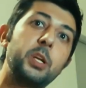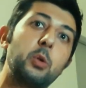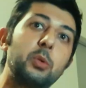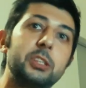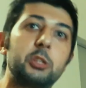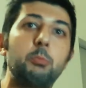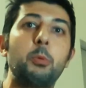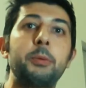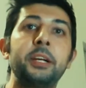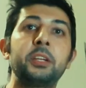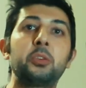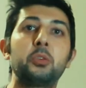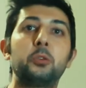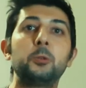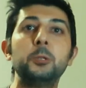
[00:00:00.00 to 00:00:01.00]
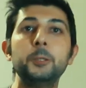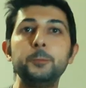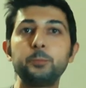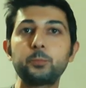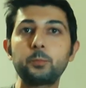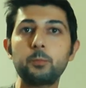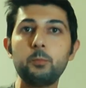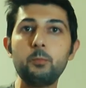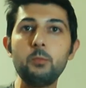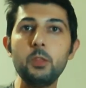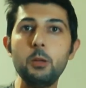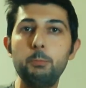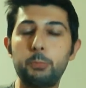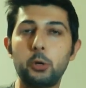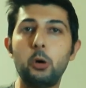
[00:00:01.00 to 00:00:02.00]
in questo momento.
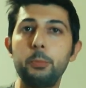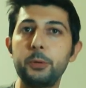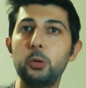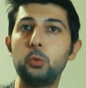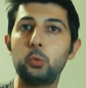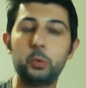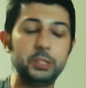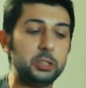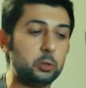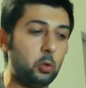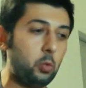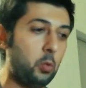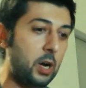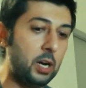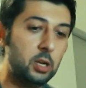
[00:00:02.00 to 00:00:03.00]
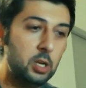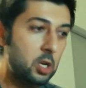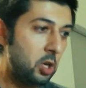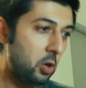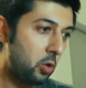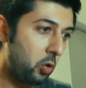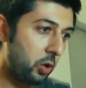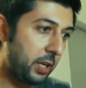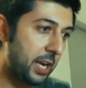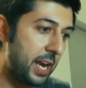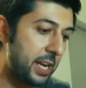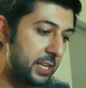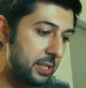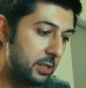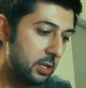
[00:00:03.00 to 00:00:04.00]
Proprio questo qua,
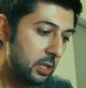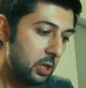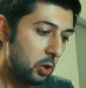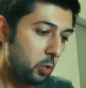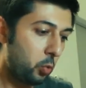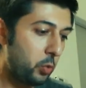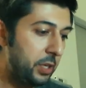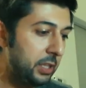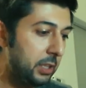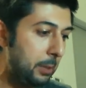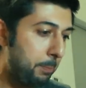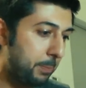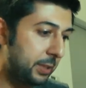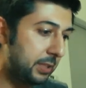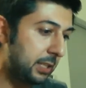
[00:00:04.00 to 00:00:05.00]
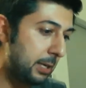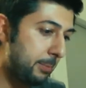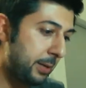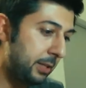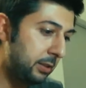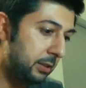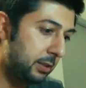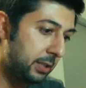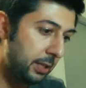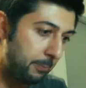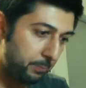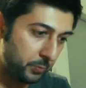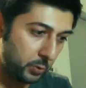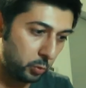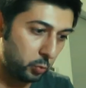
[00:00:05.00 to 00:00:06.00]
ok? Quindi
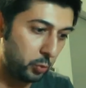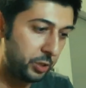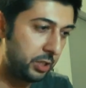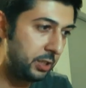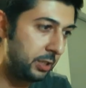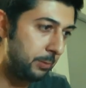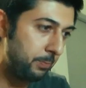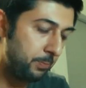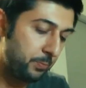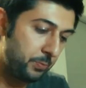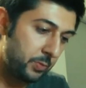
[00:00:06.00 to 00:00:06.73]
praticamente qui